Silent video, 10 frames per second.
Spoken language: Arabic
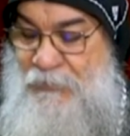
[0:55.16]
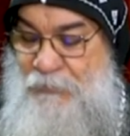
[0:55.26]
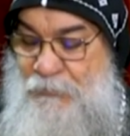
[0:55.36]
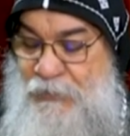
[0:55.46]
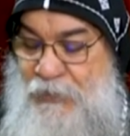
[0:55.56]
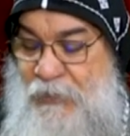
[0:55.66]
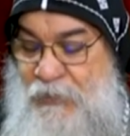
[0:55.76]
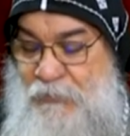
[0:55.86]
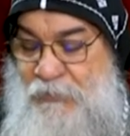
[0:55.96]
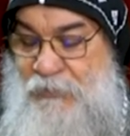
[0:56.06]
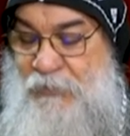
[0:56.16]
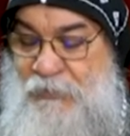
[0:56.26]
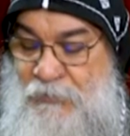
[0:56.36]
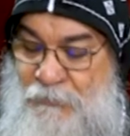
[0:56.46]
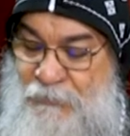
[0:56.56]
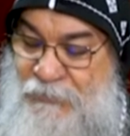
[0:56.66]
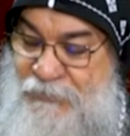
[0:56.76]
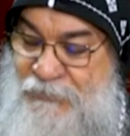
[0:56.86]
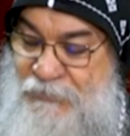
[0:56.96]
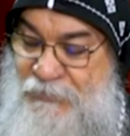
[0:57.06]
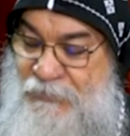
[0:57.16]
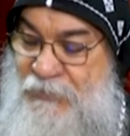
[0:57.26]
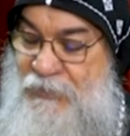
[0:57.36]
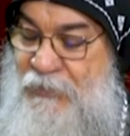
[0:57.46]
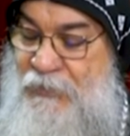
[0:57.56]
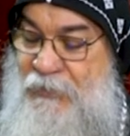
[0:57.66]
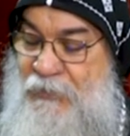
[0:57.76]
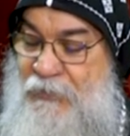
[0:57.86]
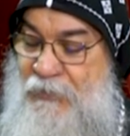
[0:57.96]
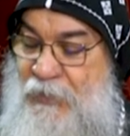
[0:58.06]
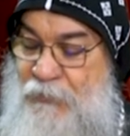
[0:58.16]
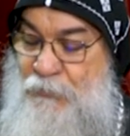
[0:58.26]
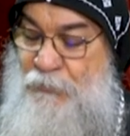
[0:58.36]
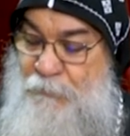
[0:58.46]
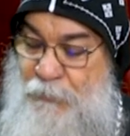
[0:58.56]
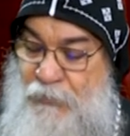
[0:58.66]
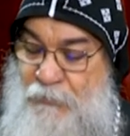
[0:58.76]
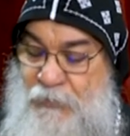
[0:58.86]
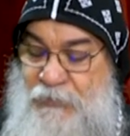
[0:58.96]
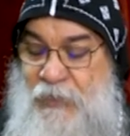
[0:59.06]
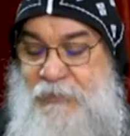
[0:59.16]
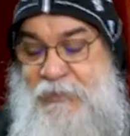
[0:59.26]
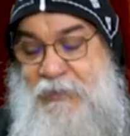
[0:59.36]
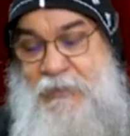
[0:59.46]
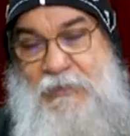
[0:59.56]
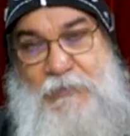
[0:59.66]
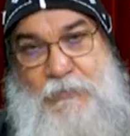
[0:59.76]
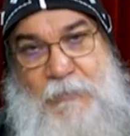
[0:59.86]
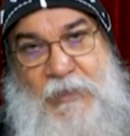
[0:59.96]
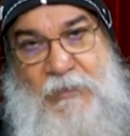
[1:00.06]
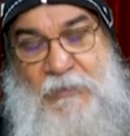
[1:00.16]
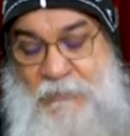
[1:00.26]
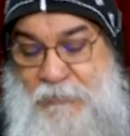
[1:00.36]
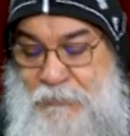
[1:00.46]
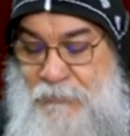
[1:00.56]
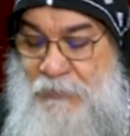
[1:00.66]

ودخل وراء الرجل الإسرائيلي إلى القبة وطعن كليهما الرجل